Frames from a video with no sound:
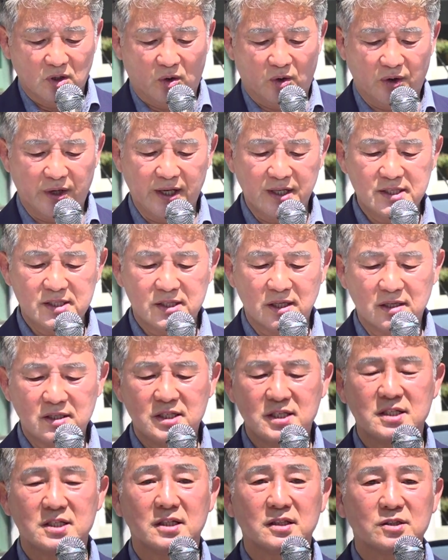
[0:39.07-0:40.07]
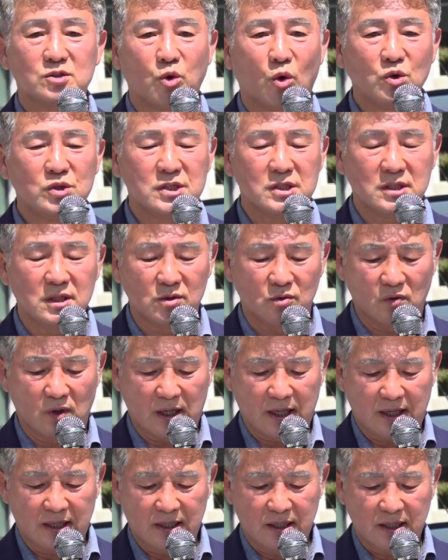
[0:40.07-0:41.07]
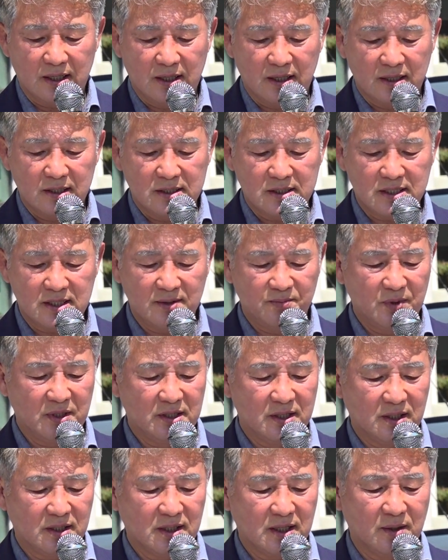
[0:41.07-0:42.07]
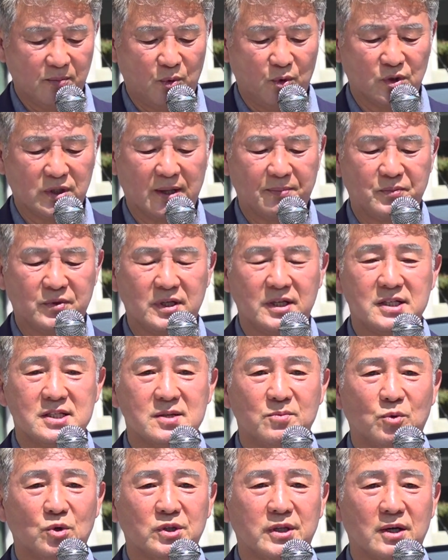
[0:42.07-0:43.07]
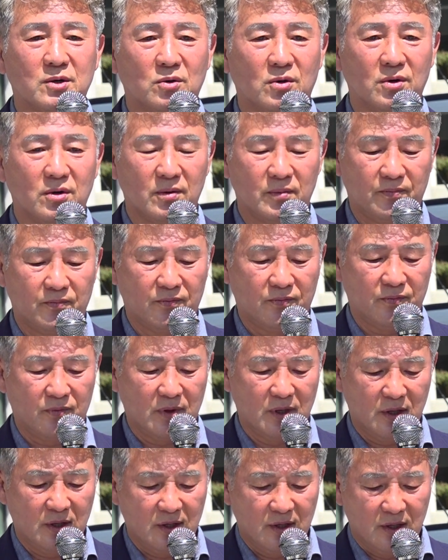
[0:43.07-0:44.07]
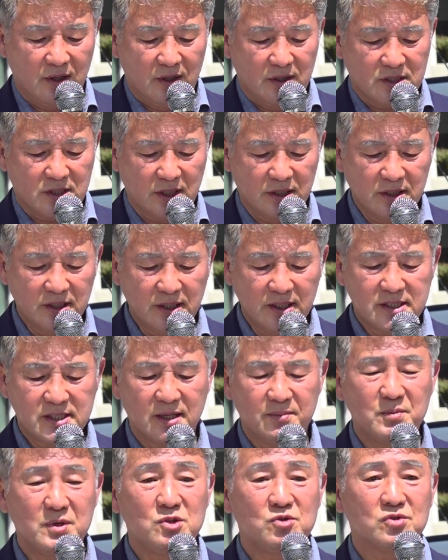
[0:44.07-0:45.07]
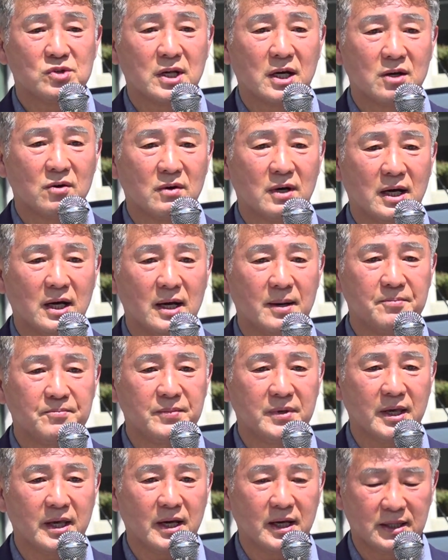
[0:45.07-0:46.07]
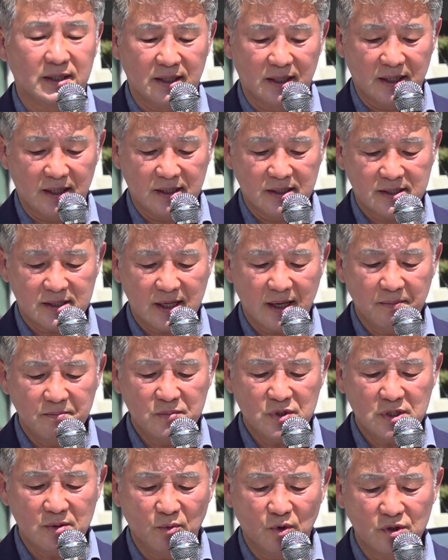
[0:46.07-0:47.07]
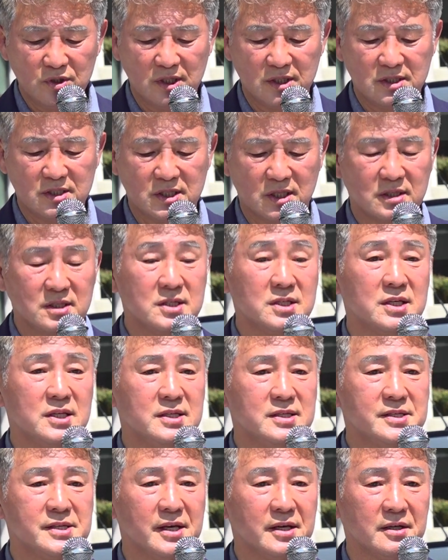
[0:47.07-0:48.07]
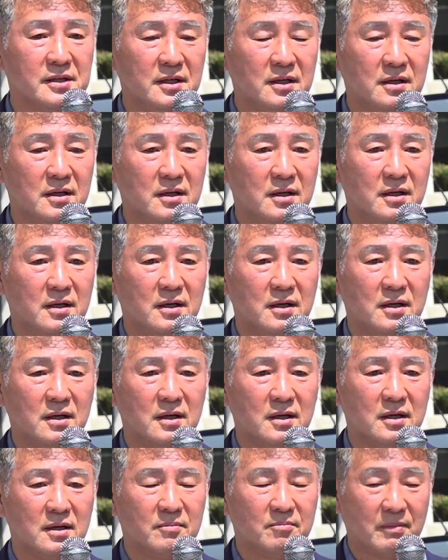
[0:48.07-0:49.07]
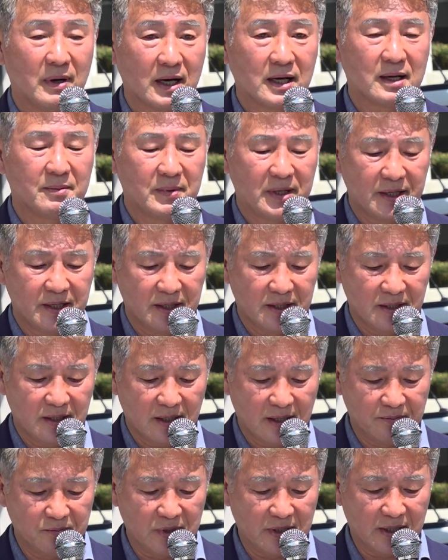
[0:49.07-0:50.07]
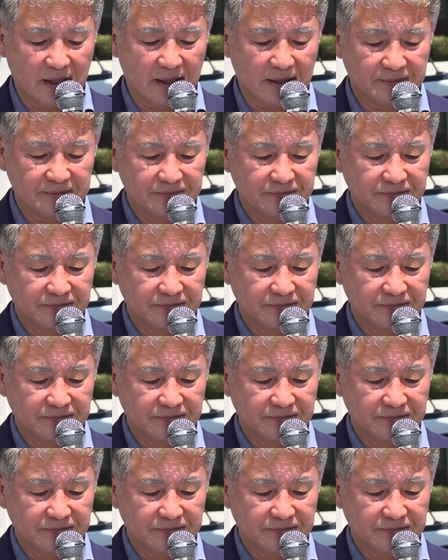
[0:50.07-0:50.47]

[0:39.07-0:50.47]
오랜 정치적 동지들과 시민들께 보답드리지 못하고 저는 이제 민주당과 함께한 35년 정치 인생을 마감하려 합니다.